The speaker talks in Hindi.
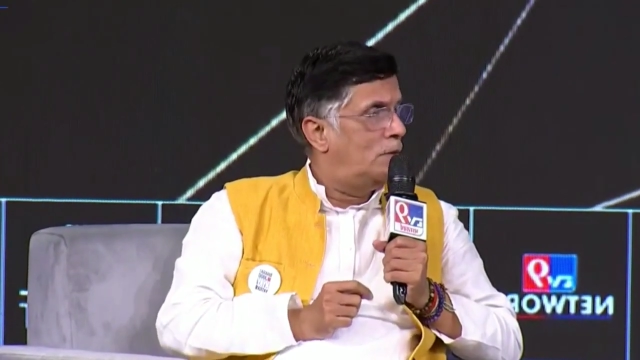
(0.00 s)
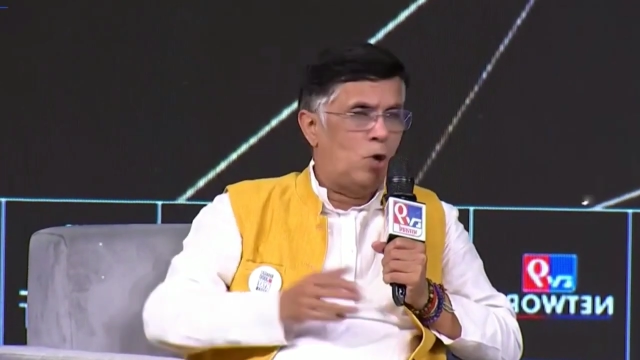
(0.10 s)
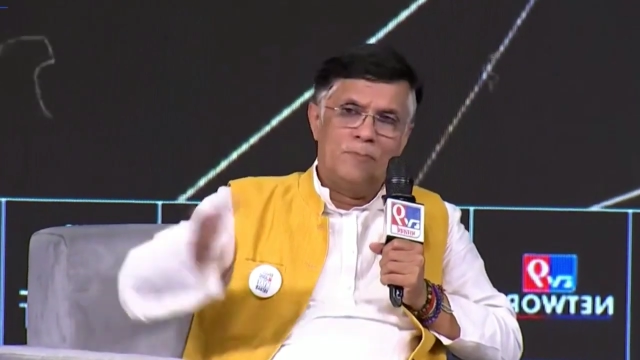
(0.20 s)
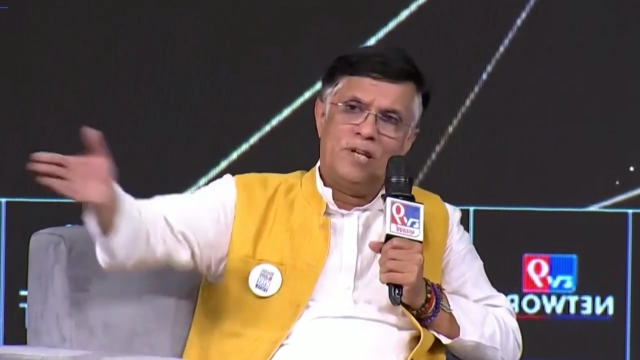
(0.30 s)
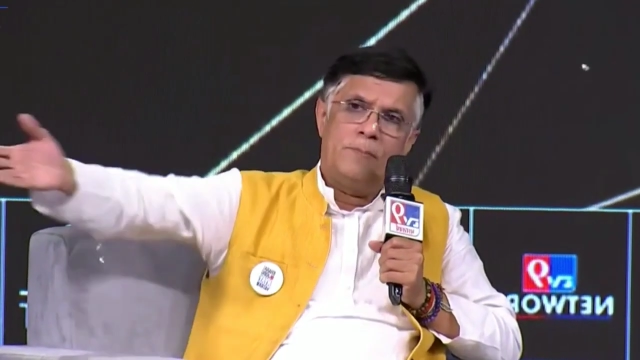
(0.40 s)

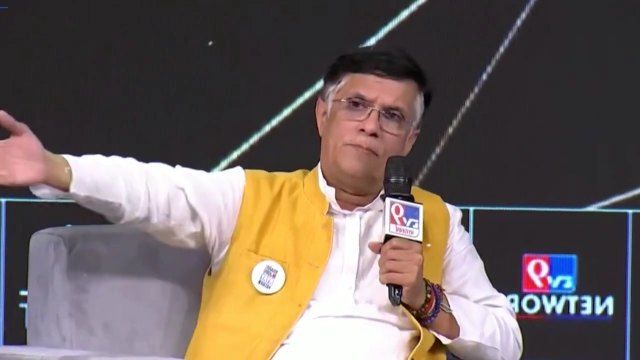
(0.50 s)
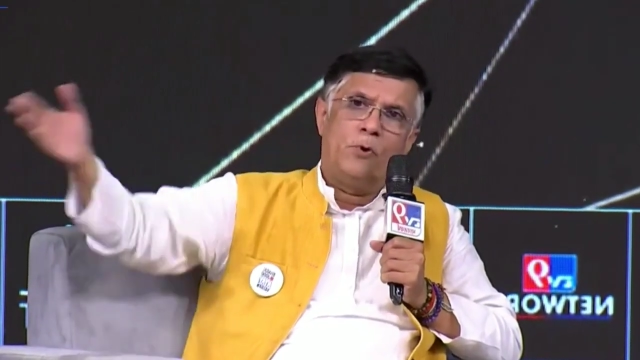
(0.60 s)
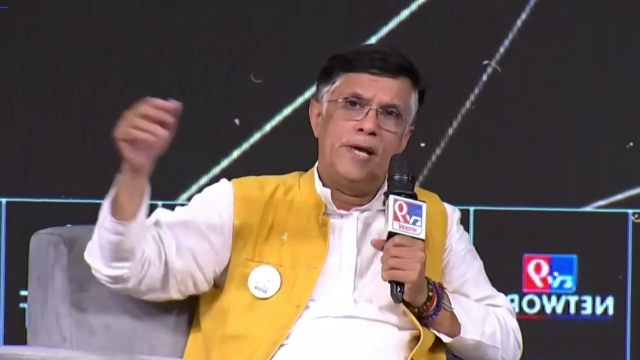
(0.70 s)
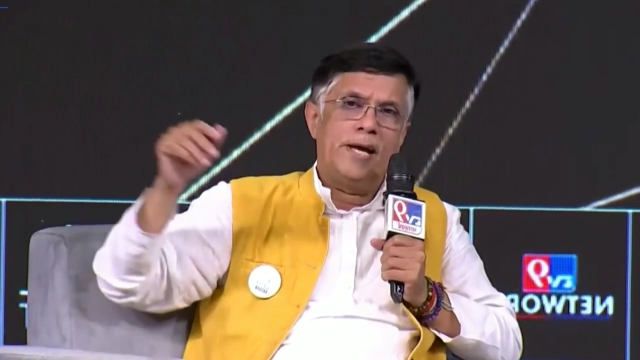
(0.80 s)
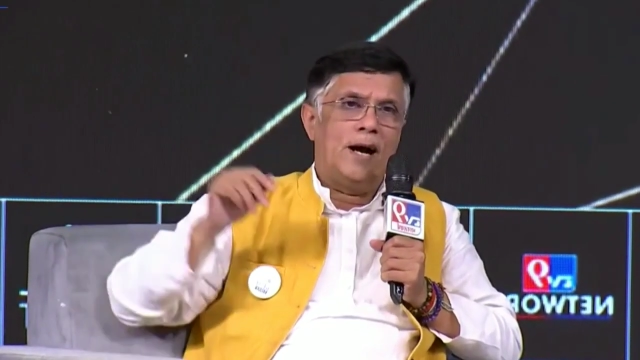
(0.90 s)
तो हम
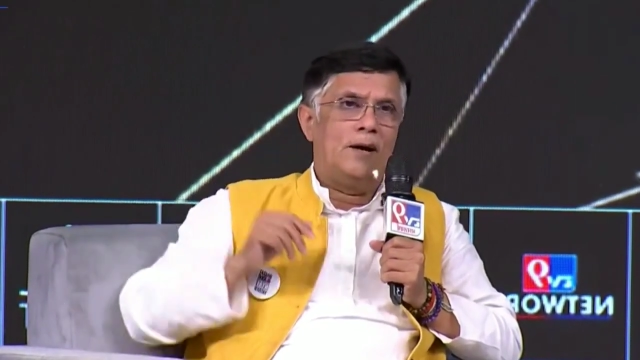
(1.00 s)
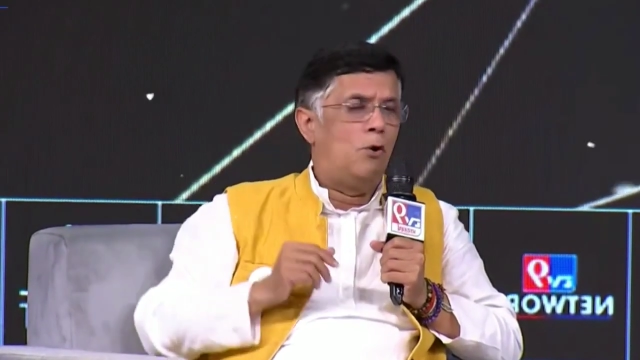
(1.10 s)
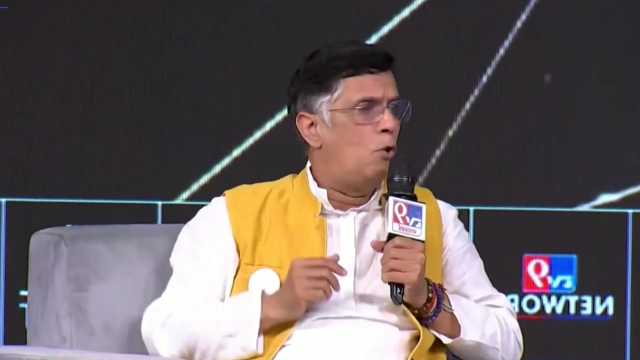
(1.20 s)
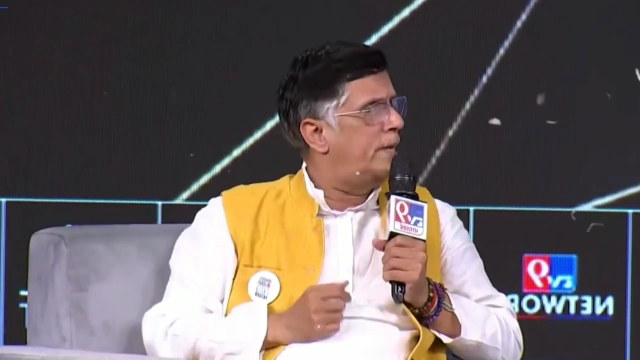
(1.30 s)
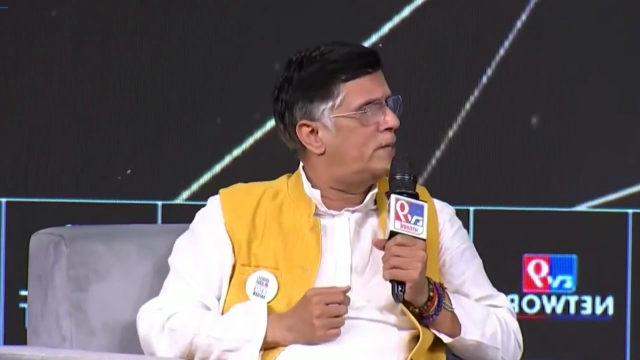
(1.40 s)
सबको एक
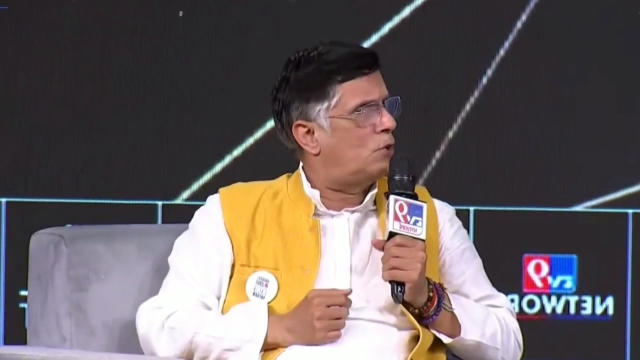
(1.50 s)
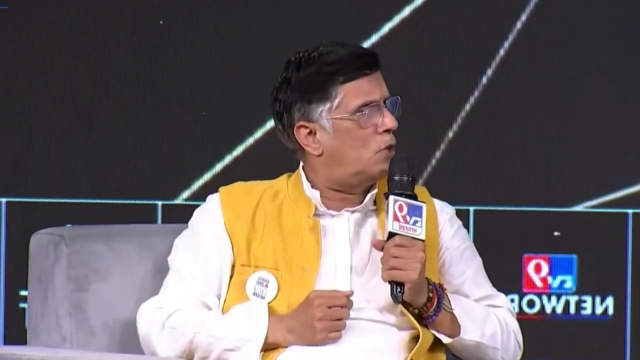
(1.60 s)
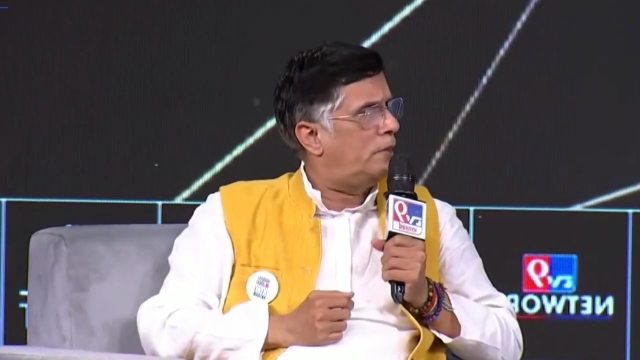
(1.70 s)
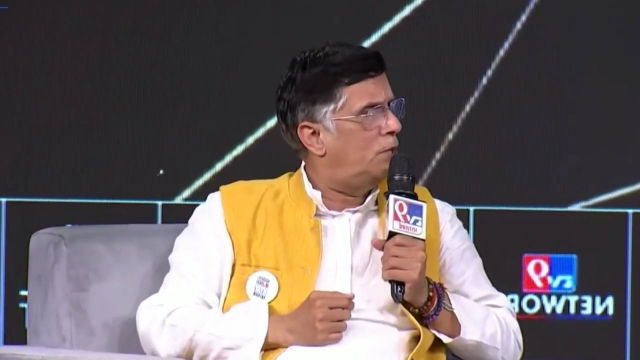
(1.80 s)
होने की जरूरत नहीं